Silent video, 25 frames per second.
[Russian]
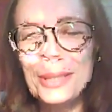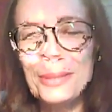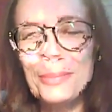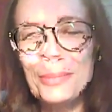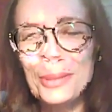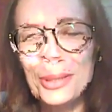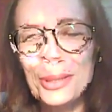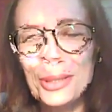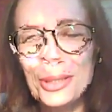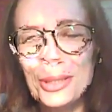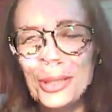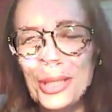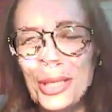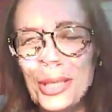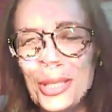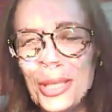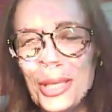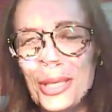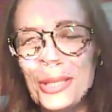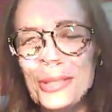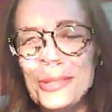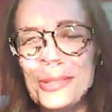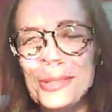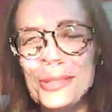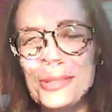именно на
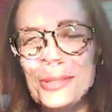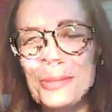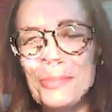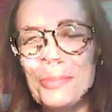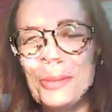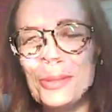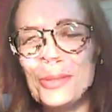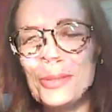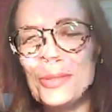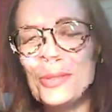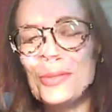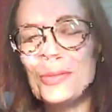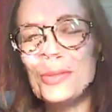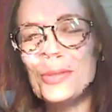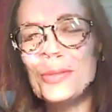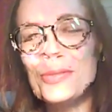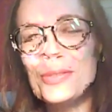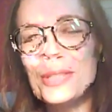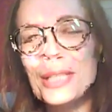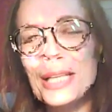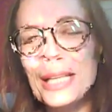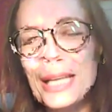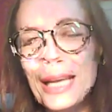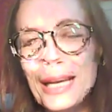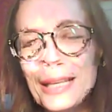ней зацепил свой
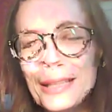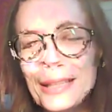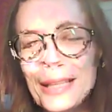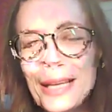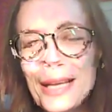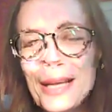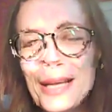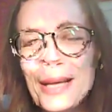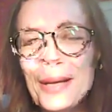взгляд,